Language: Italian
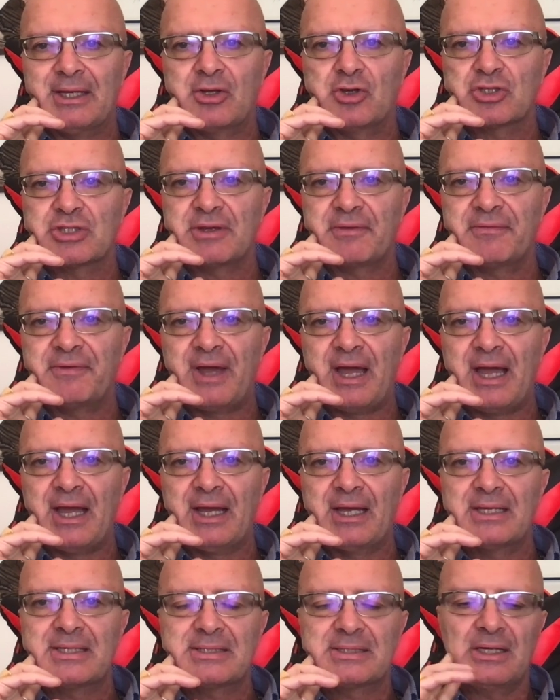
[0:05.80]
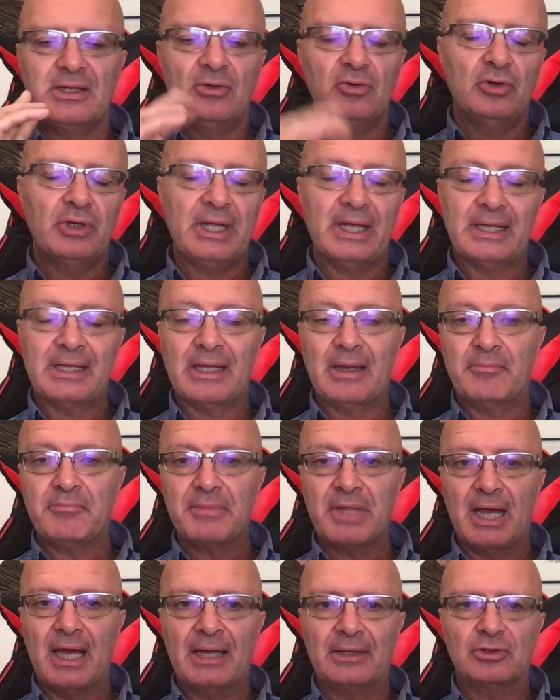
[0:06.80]
cosa fare se lui è
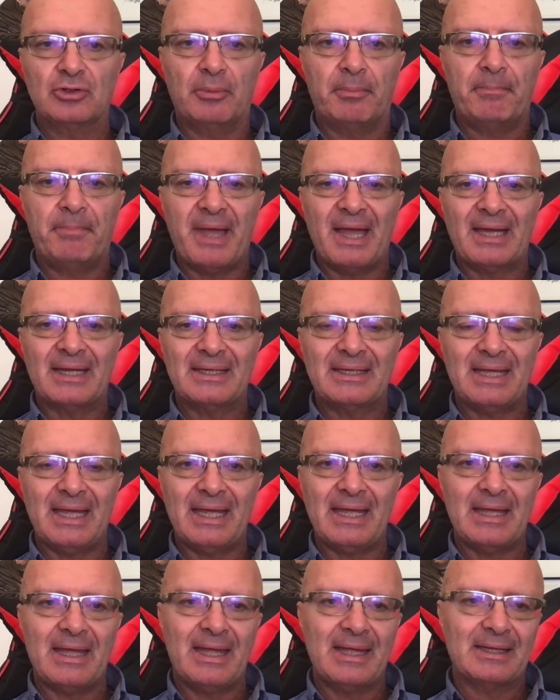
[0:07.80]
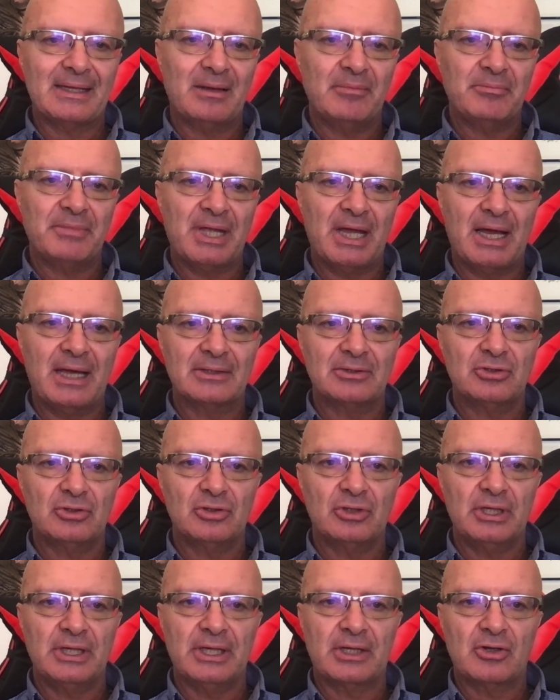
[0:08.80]
cambiato, perché è
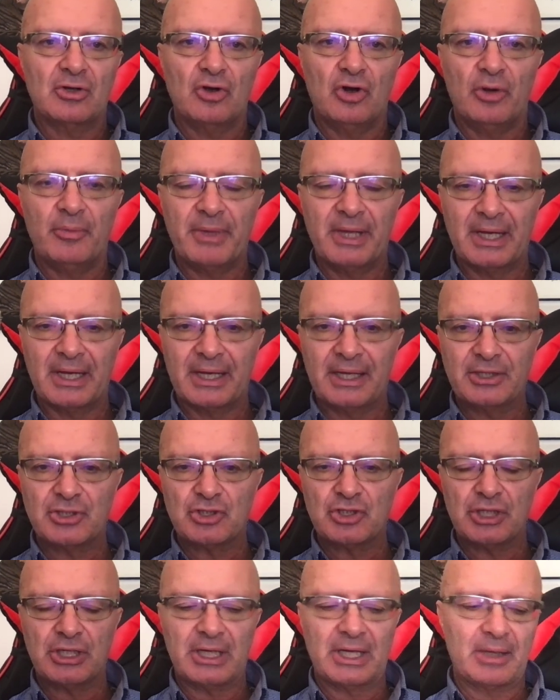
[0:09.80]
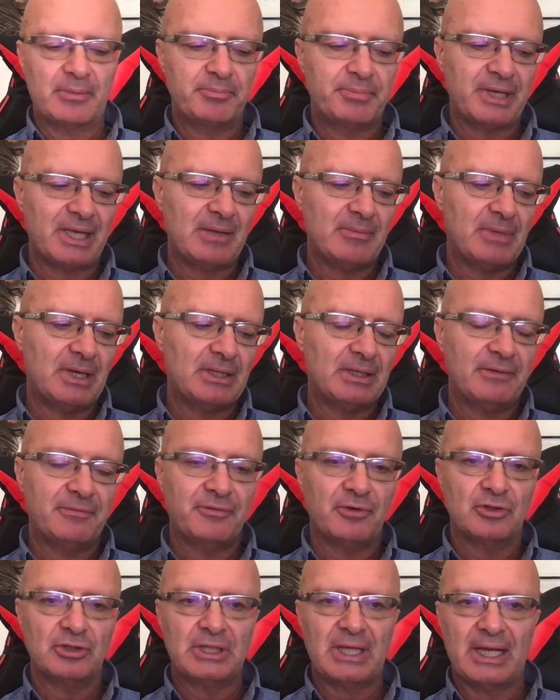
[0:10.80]
cambiato e come reagire. Prima di
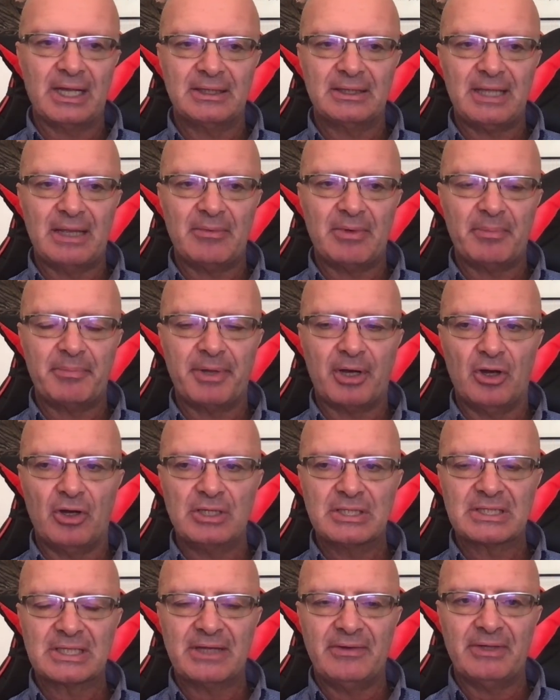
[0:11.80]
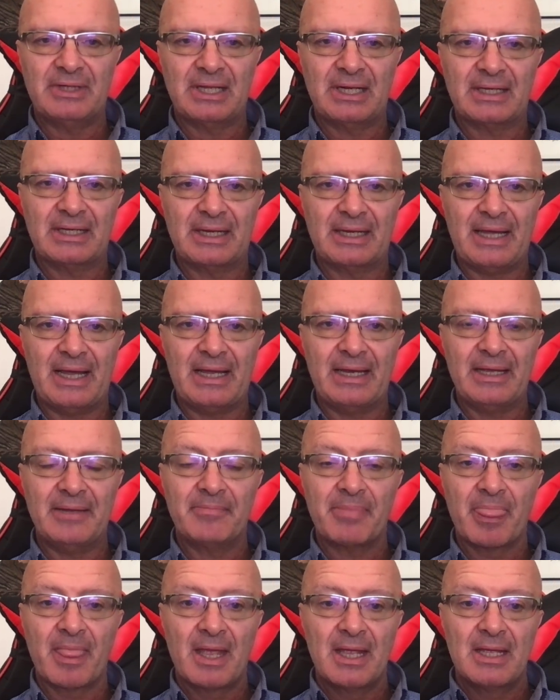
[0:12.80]
affrontare il tema però iscriviti al canale,
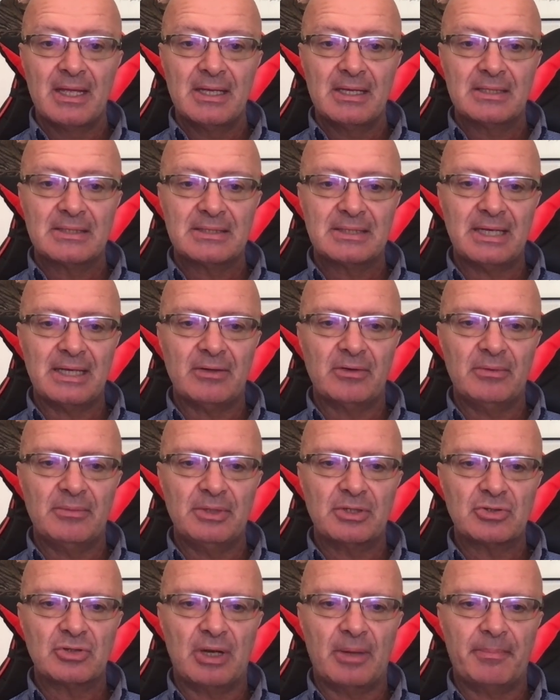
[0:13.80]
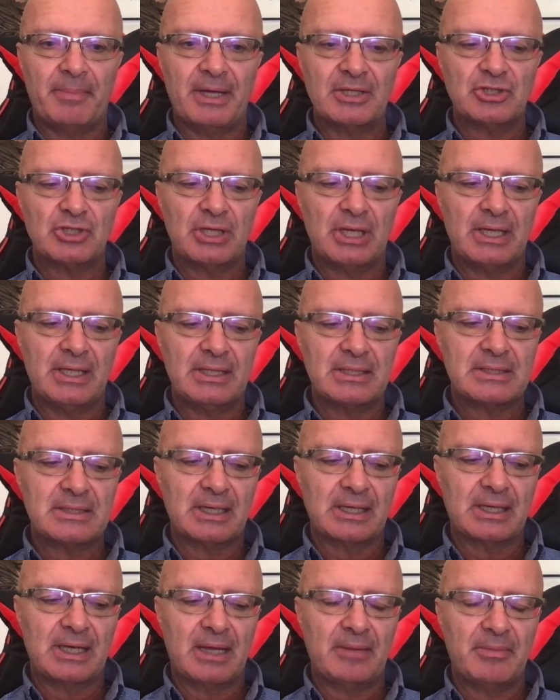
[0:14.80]
seguimi sulla pagina
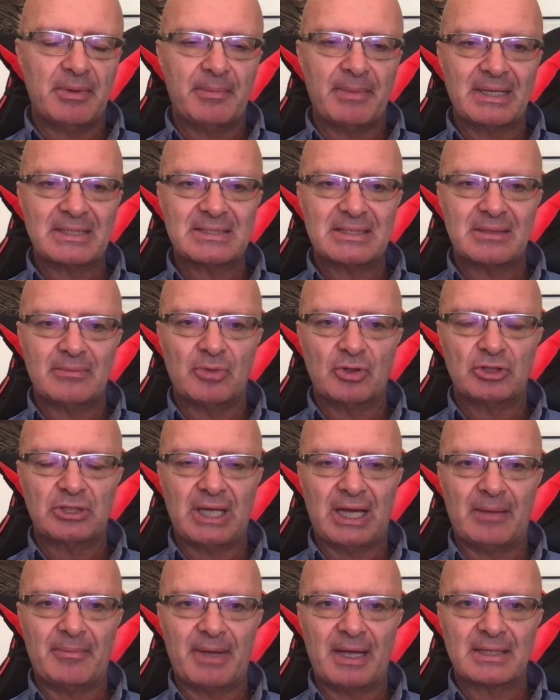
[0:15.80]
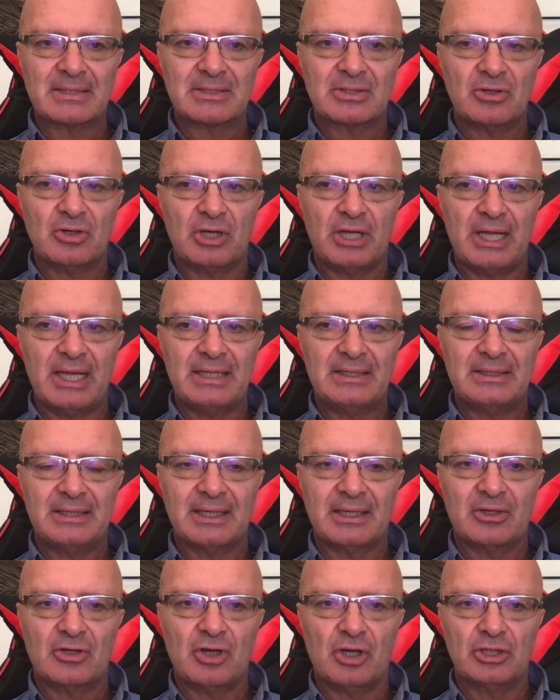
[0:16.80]
Instagram Massimo Taramasco e ti
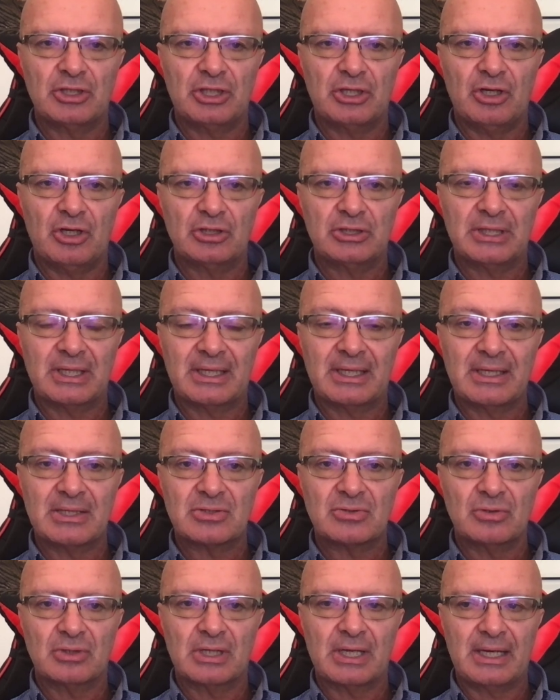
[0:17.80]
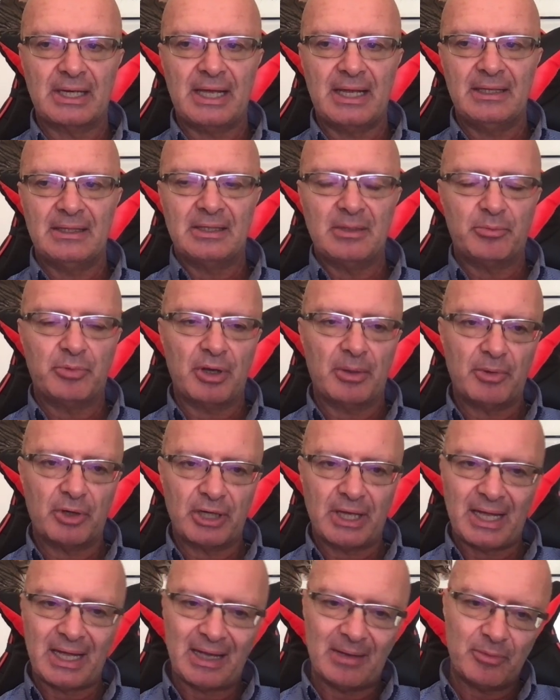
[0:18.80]
ricordo inoltre che sul canale ti puoi
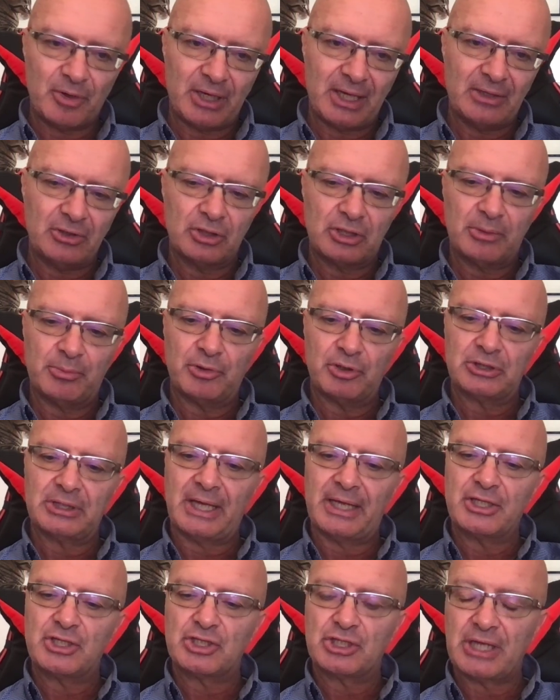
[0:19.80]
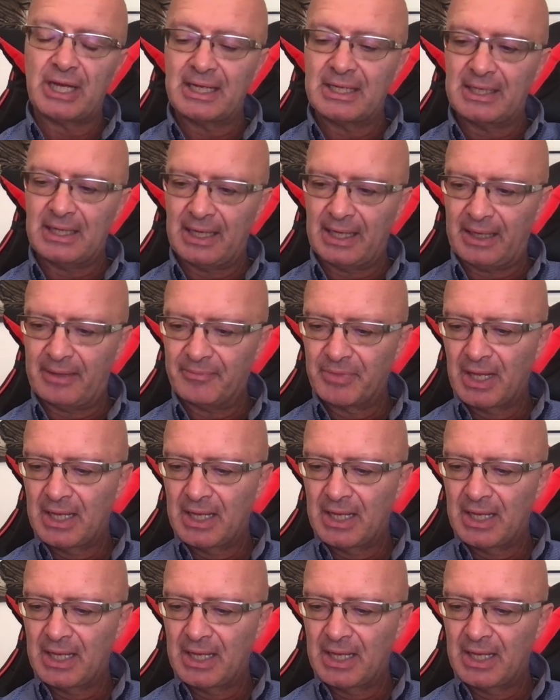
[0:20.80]
abbonare, abbonandoti potrai scegliere